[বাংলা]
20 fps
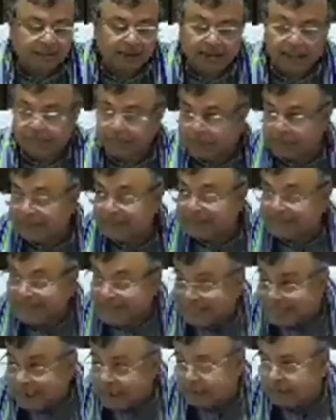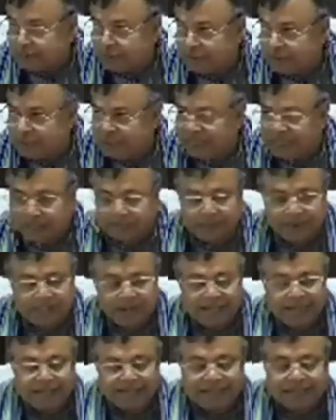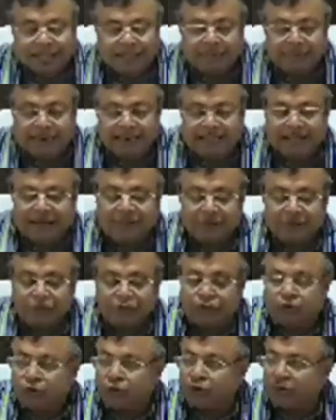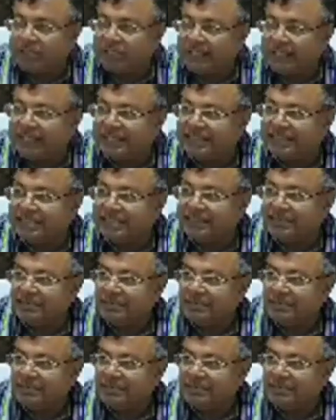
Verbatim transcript: আমরা রিটার্ন পরীক্ষা নেবে এই তার মানে যদি এদের